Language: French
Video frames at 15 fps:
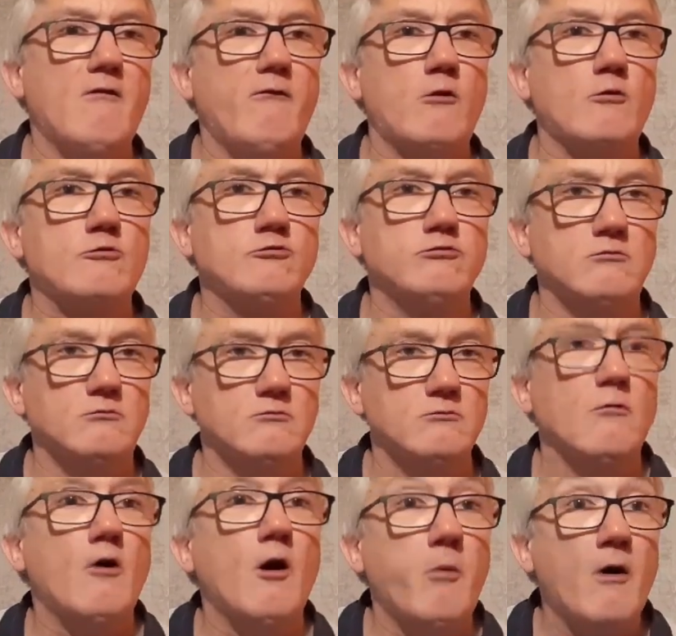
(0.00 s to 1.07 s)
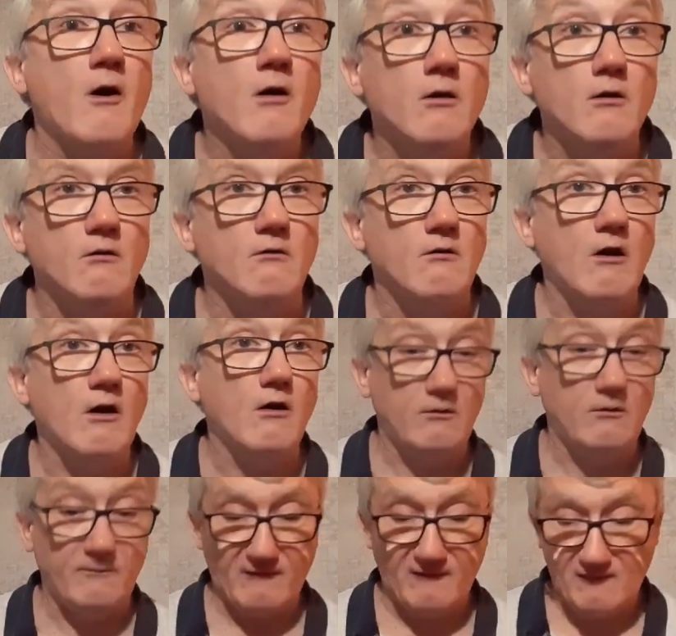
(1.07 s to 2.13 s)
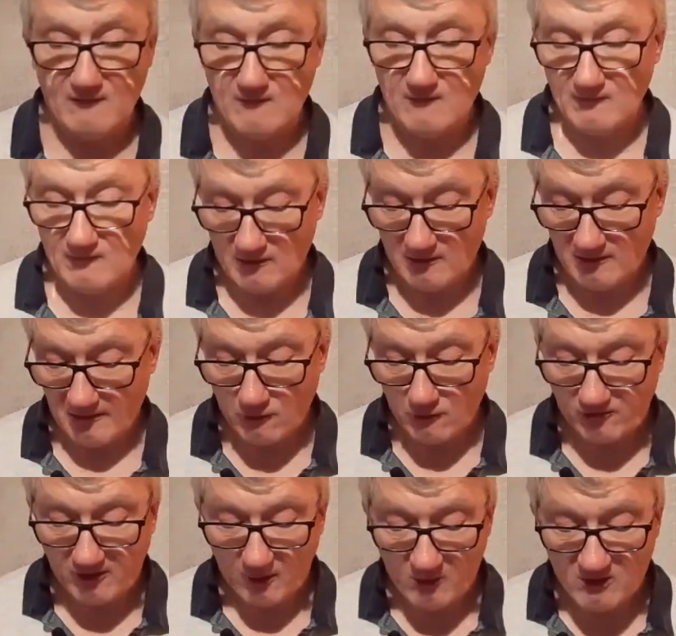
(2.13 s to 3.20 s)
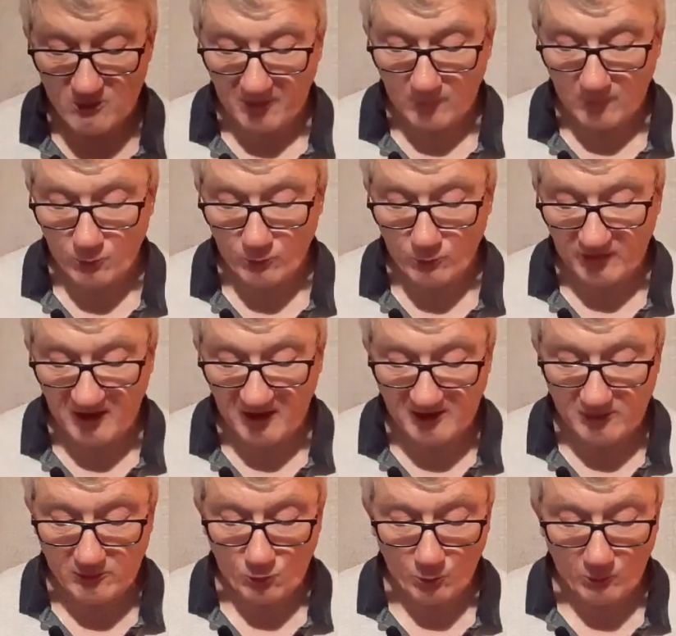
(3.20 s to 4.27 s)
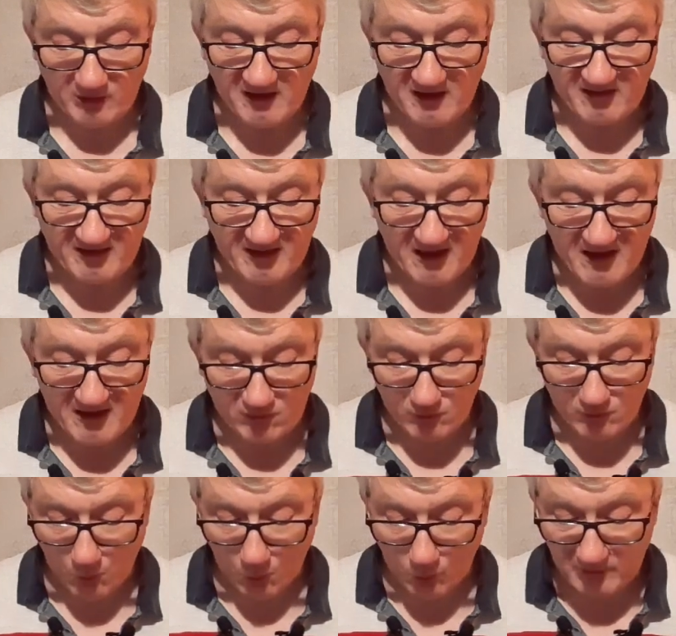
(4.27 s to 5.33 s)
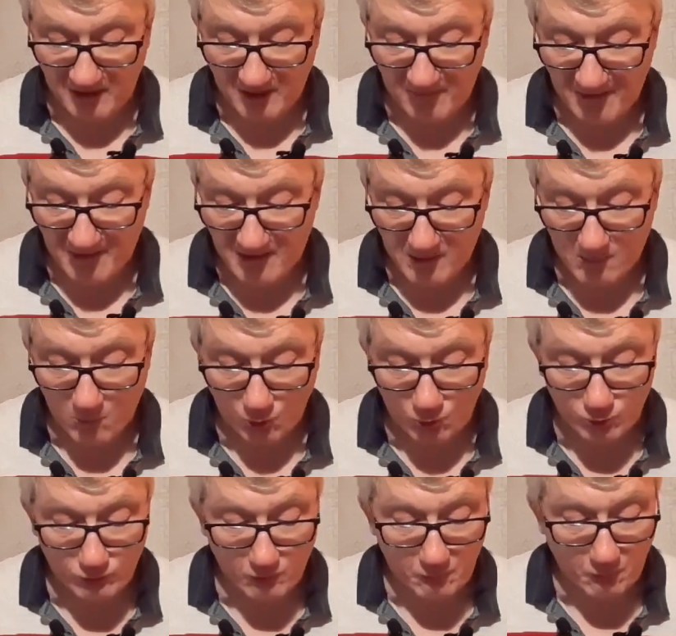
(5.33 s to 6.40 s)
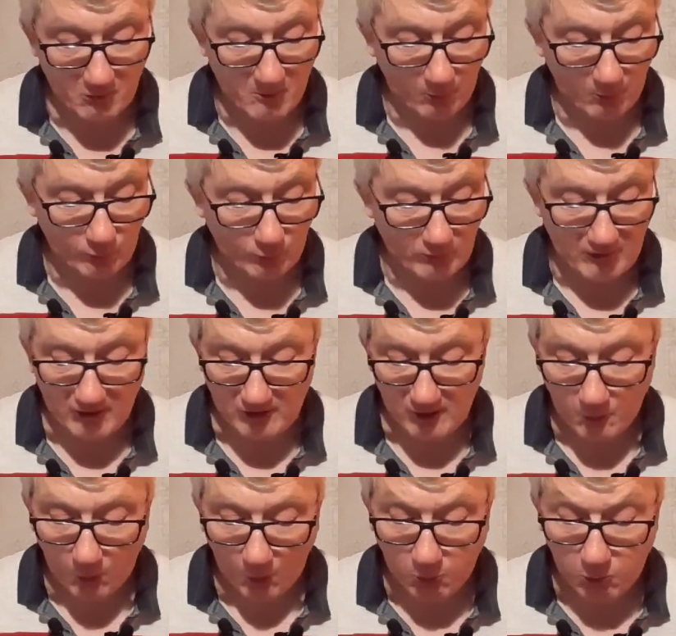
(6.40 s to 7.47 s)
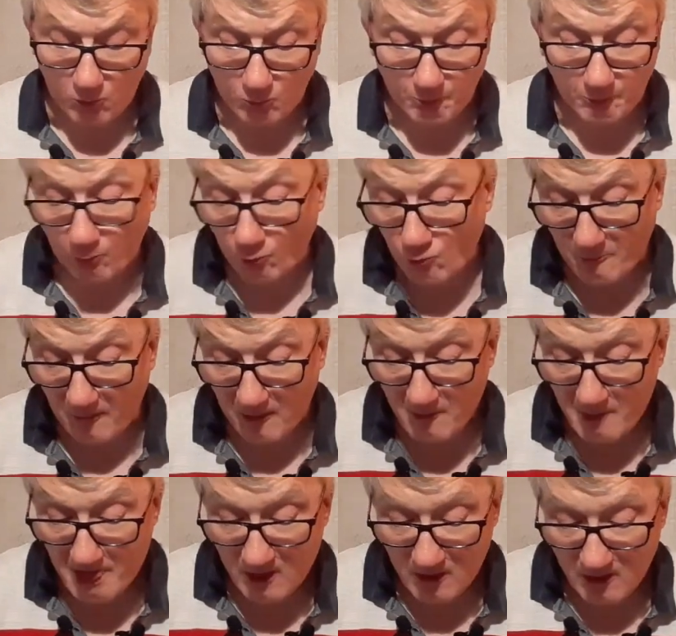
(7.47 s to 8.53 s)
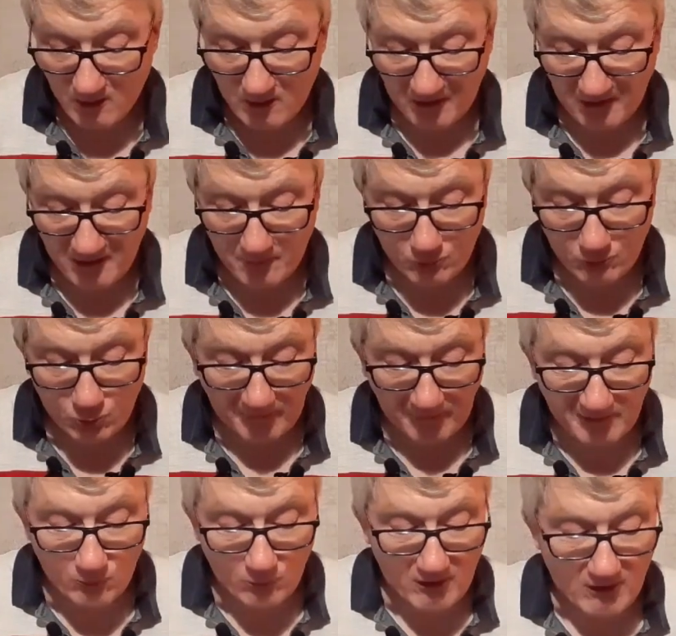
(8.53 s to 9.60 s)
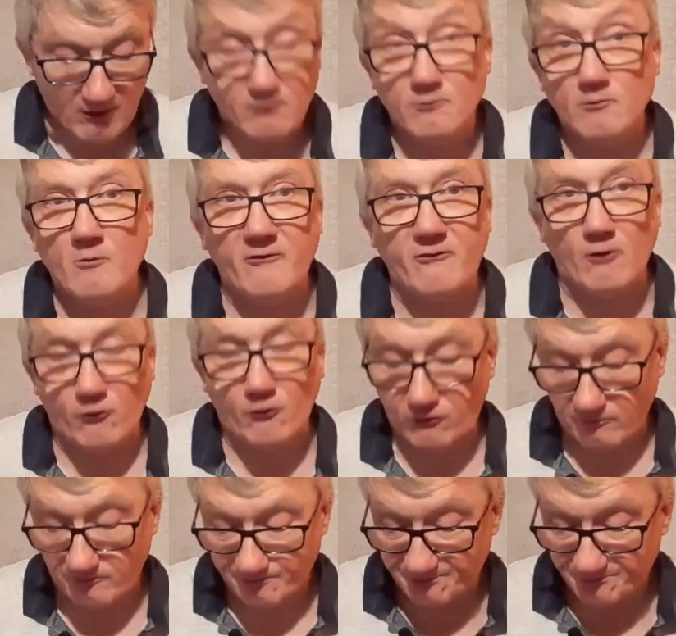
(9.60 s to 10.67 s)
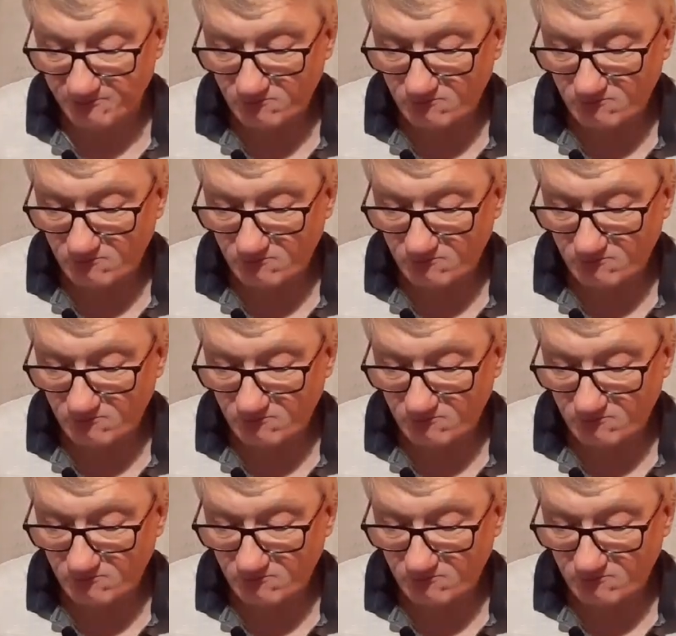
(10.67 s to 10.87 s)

Avant le coup. Après, euh, hein. Alors je termine par le 7 d'extase Montaval. taval bon coup de folie pour se cater, pour, pourquoi pas. Elle est plutôt régulière, méfiance.